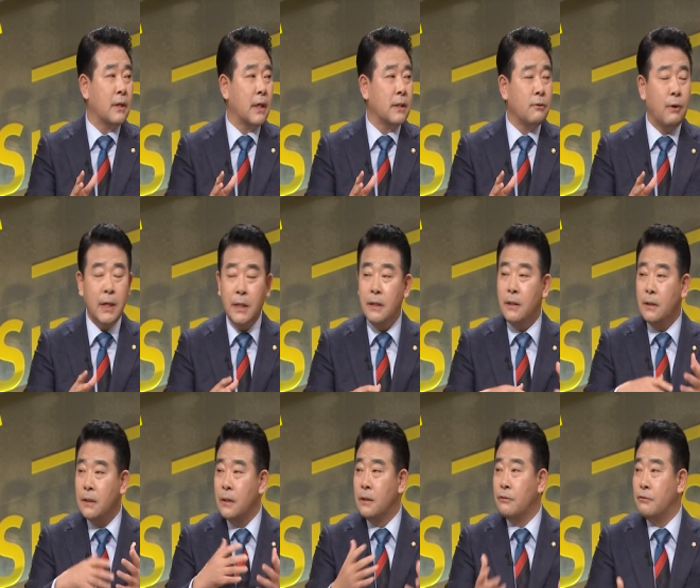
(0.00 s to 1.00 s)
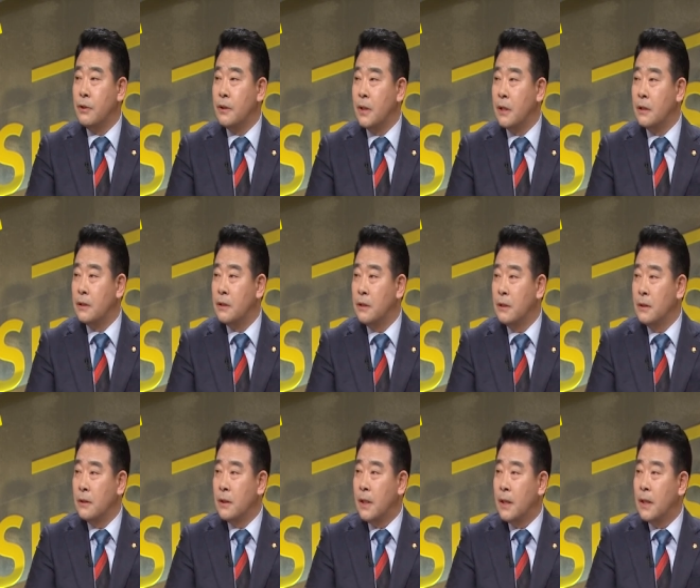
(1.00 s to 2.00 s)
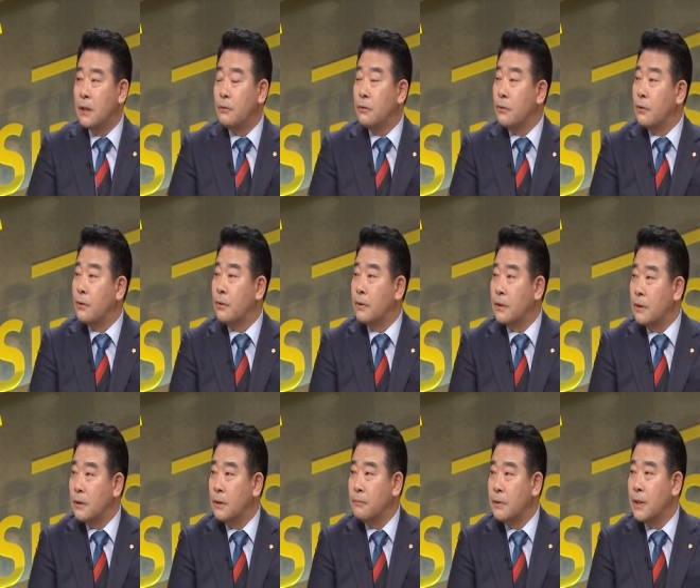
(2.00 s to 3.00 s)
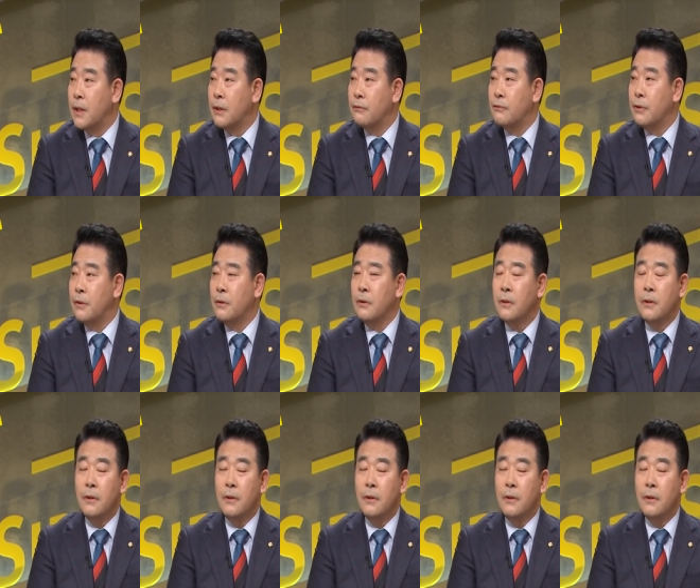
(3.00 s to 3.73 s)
다시 활기를 띨수 있다는 하나 또 음. 의미가 있고요.